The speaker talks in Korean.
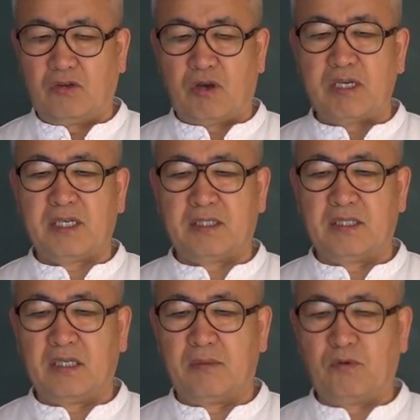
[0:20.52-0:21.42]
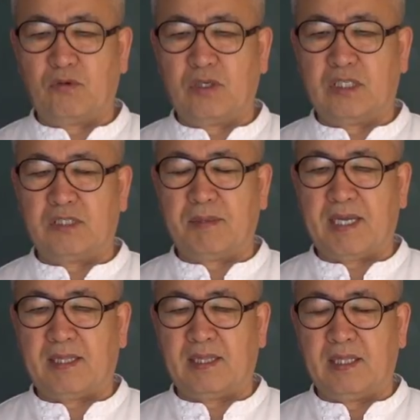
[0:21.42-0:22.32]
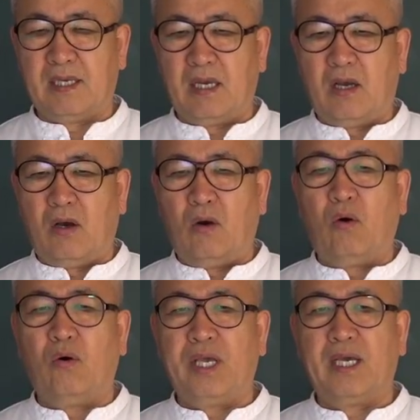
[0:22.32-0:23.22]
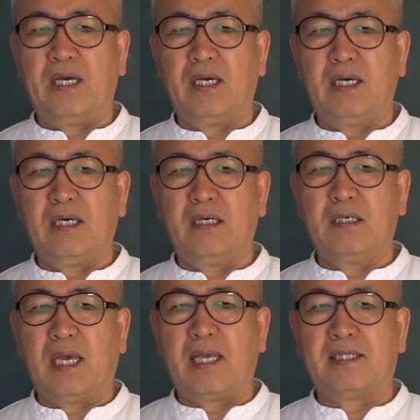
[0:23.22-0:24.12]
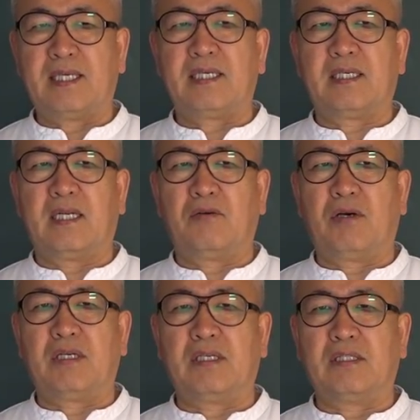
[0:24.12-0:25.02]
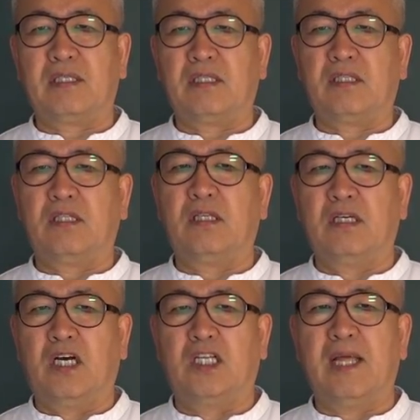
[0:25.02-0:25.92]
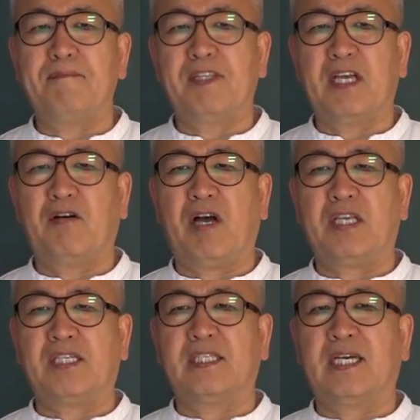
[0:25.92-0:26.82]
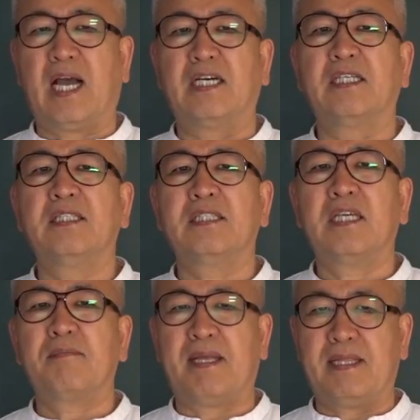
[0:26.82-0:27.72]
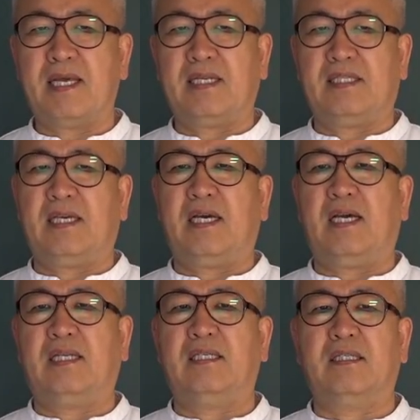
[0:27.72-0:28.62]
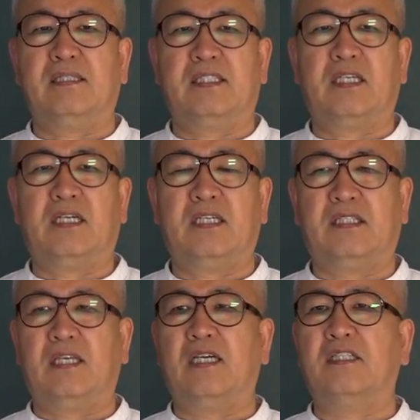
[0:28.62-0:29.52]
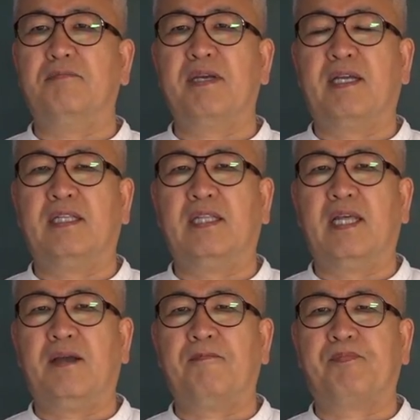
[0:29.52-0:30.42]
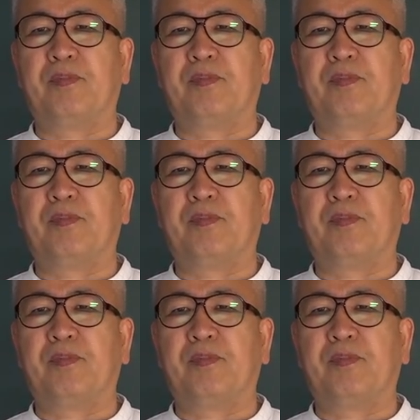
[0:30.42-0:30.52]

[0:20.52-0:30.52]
관계성을 보는 거지만, 오행의 짝이라고 하는 것은 남자와 여자가 언제 만나느냐는 것을 이제 의미하는데,